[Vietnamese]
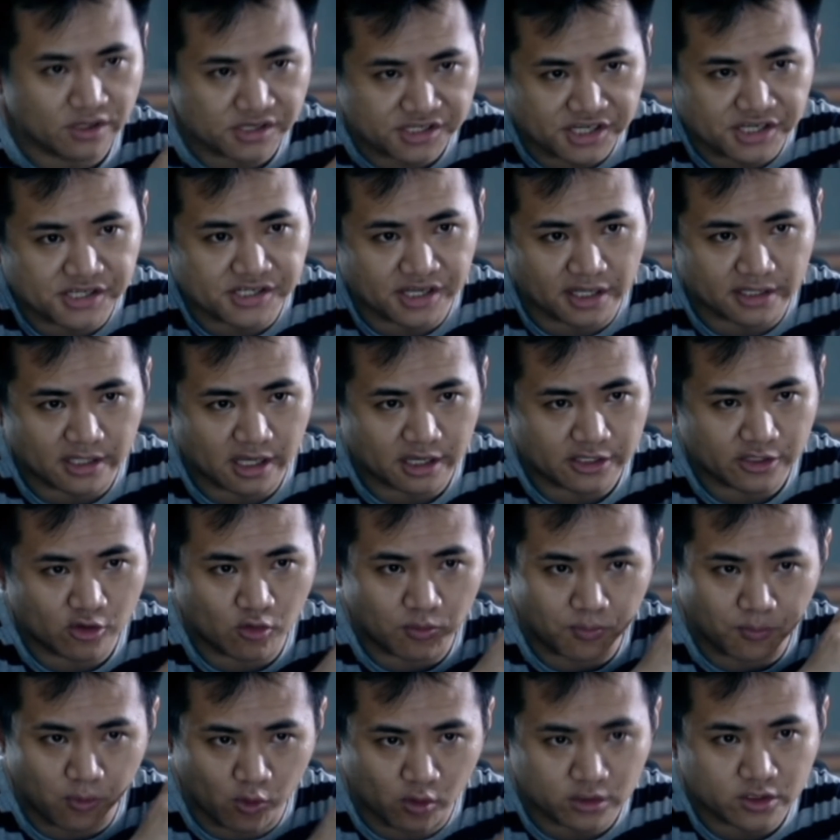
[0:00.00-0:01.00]
Trên người của
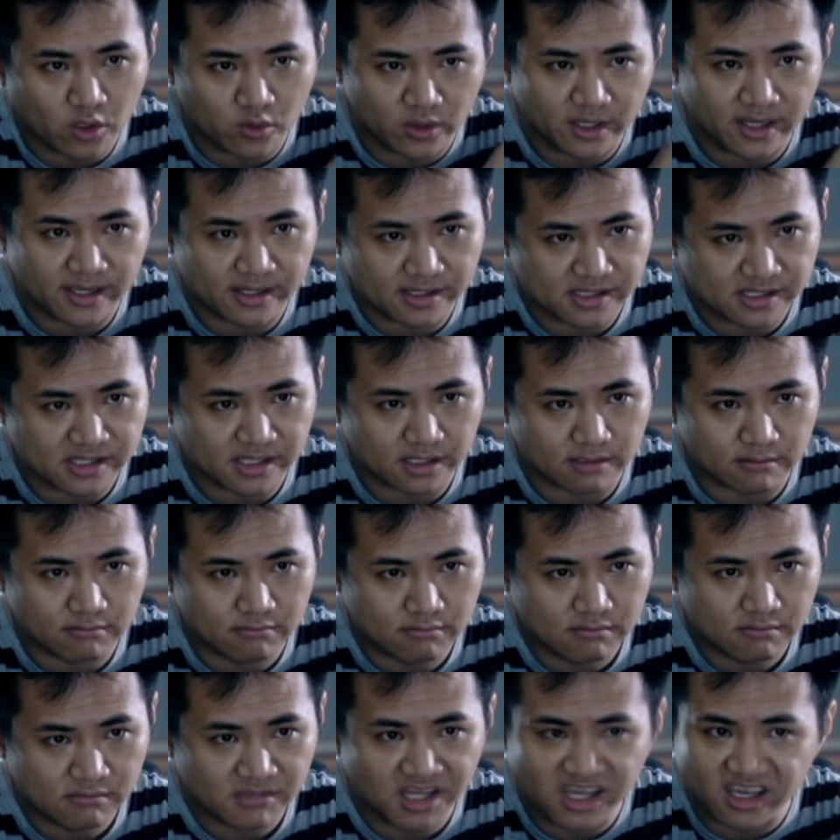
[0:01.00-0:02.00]
nạn nhân không có dấu
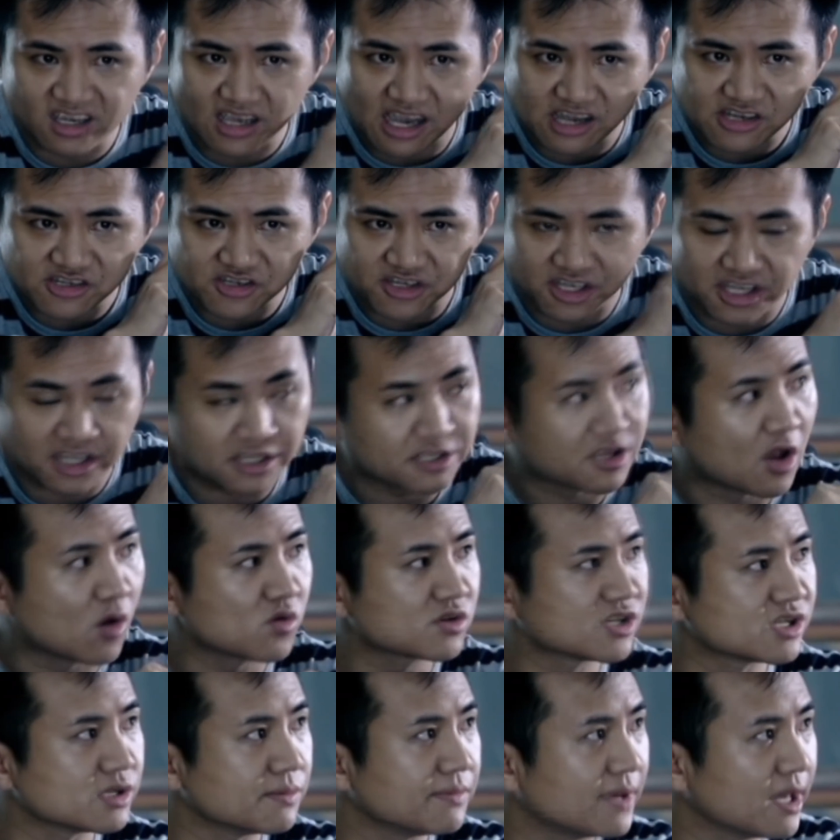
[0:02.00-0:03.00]
vết đánh nhau,
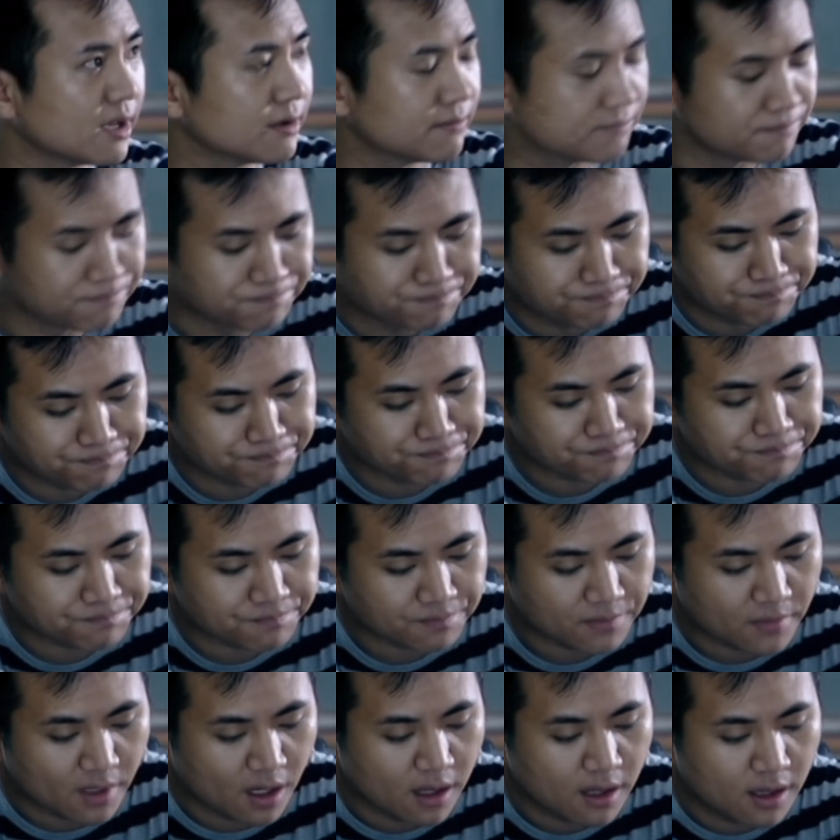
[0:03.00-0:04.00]
rõ ràng là do bị đâm
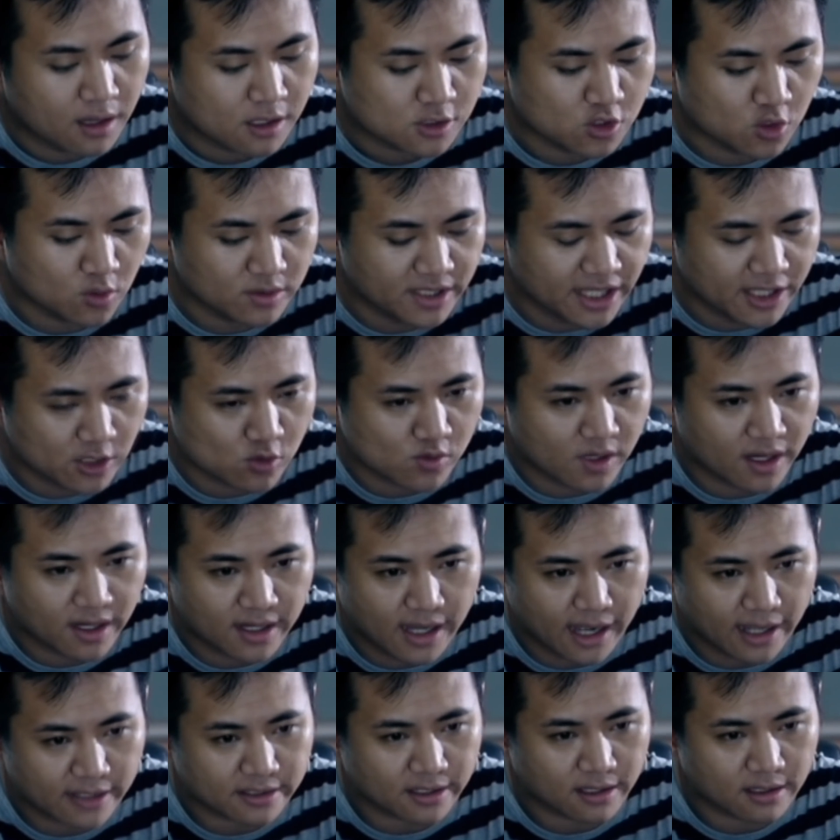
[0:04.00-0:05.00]
một nhát là chết ngay.
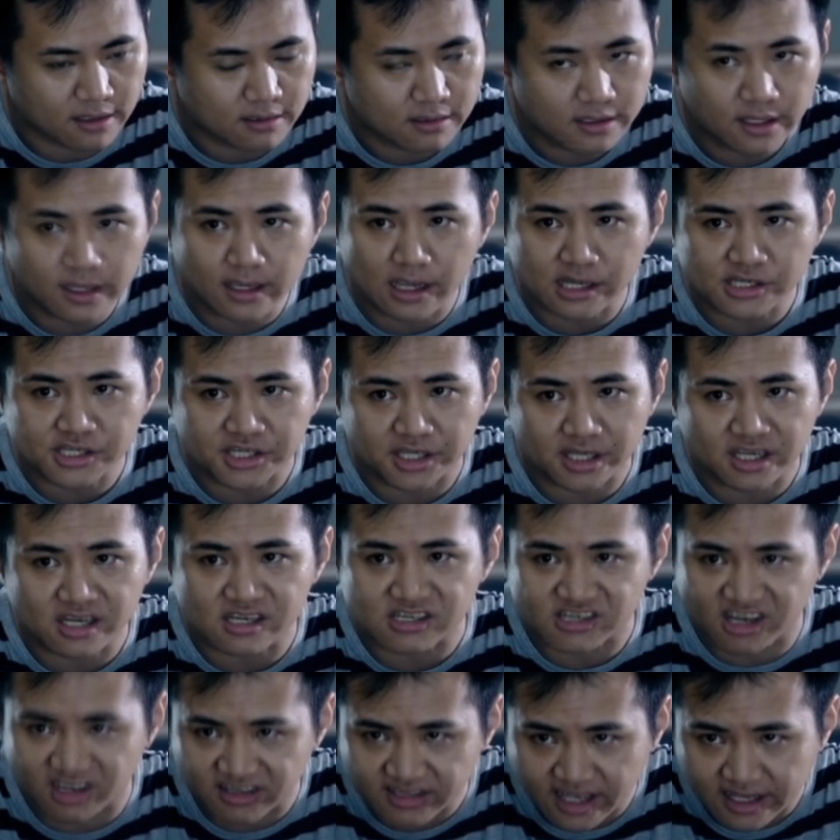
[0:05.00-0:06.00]
Xét về
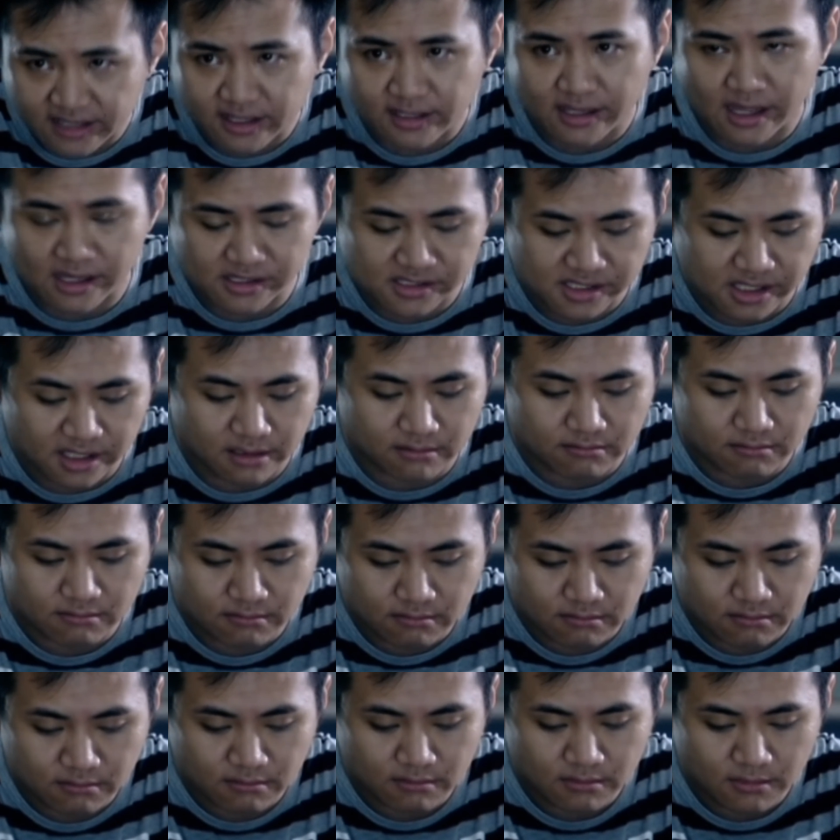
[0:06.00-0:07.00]
góc độ sức mạnh
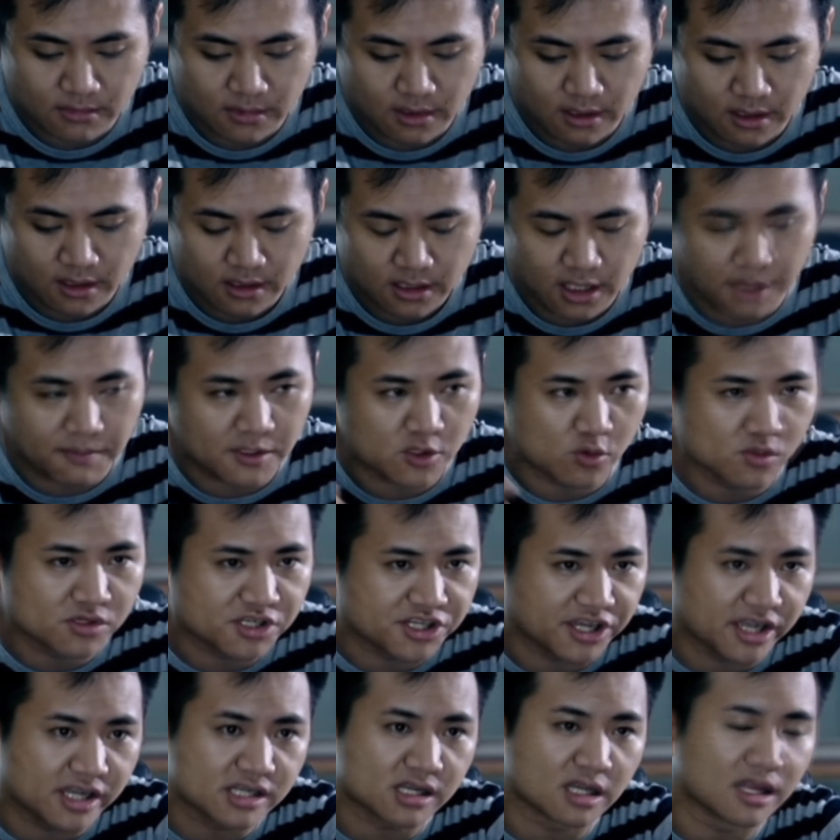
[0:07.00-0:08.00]
thì đây là do một người đàn
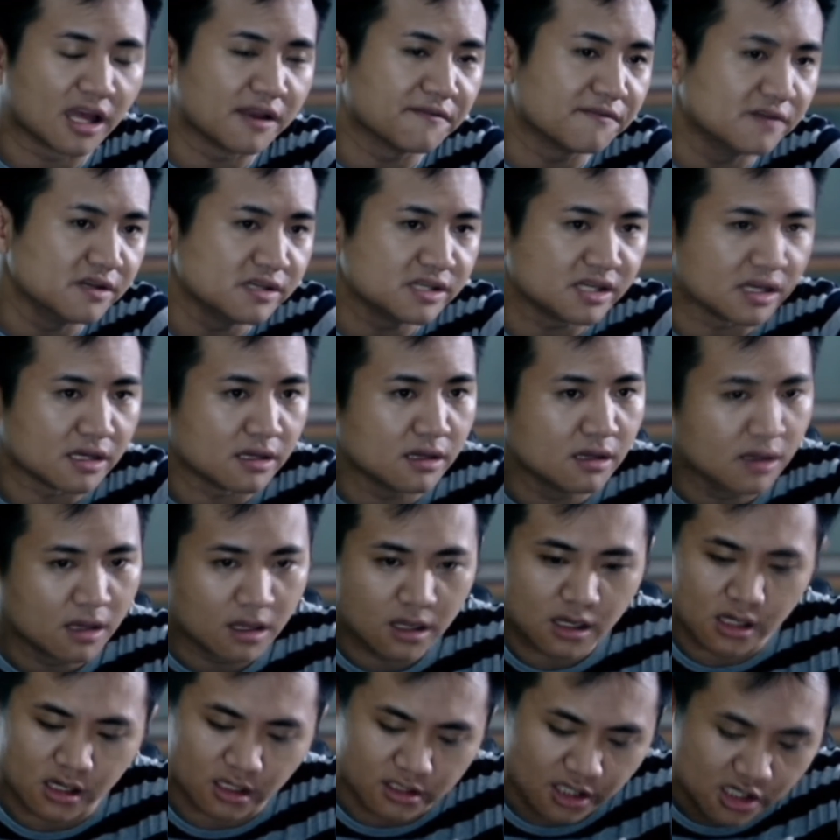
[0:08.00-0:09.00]
ông. Còn
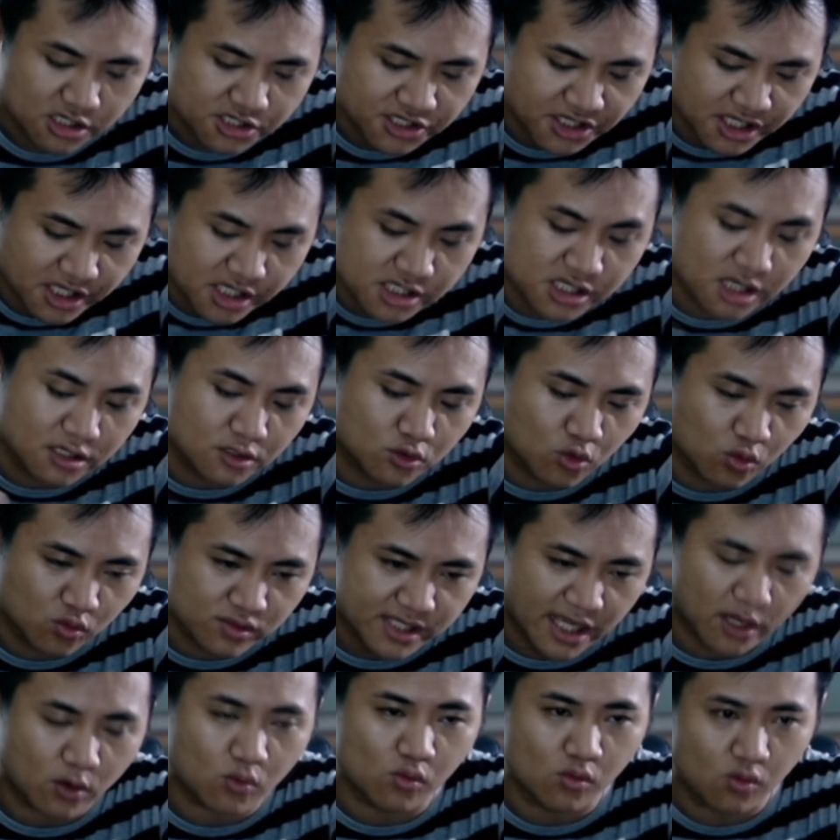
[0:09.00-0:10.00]
xét về góc độ
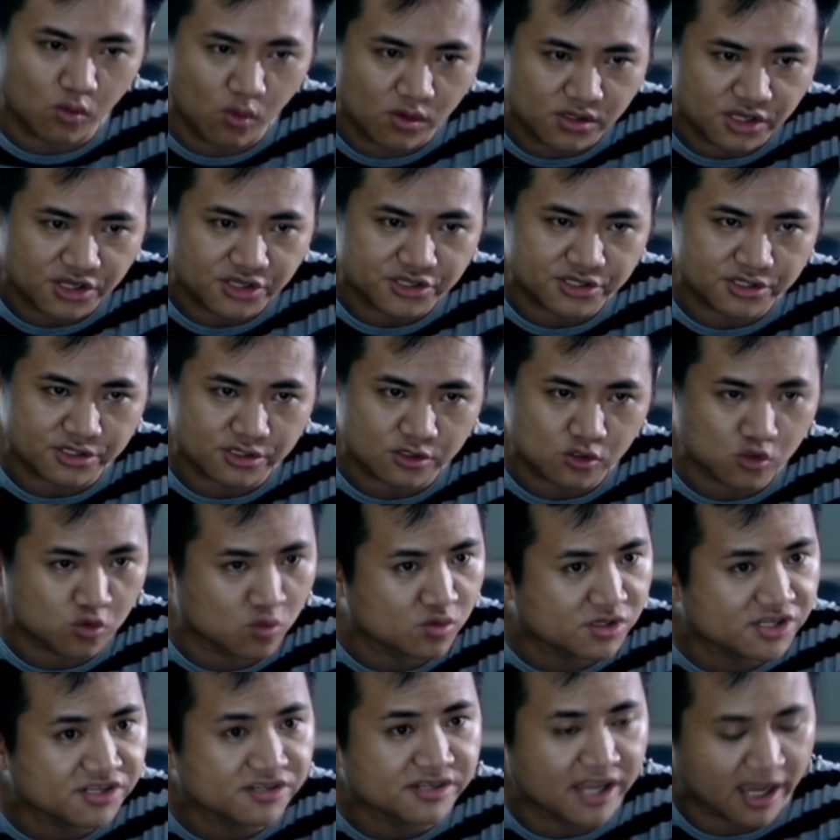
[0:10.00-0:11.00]
nghề nghiệp có thể là một bác
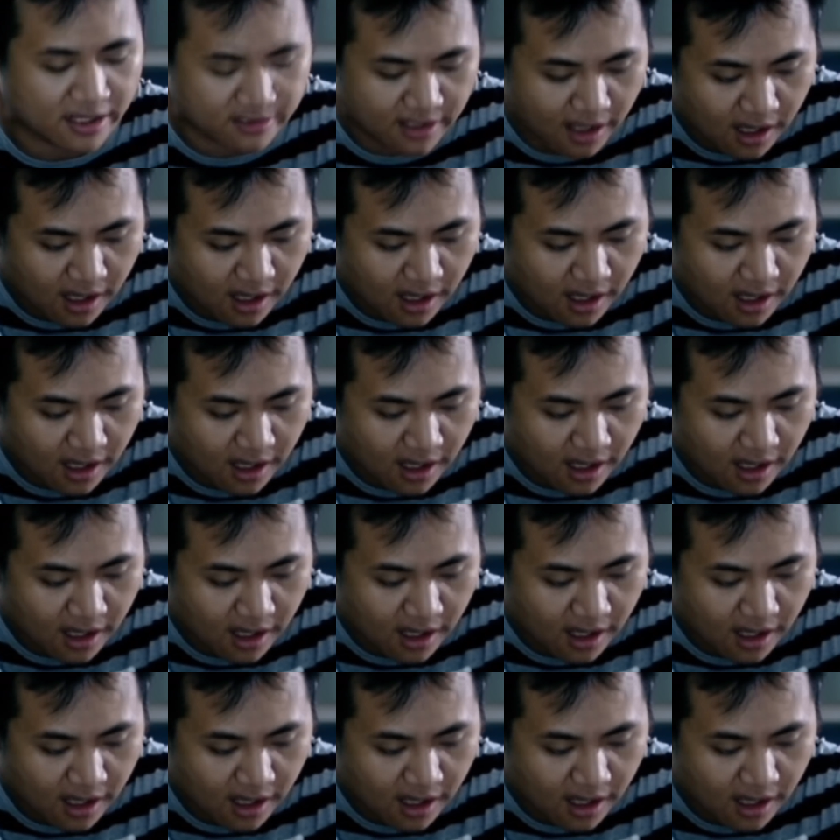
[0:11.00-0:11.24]
sĩ,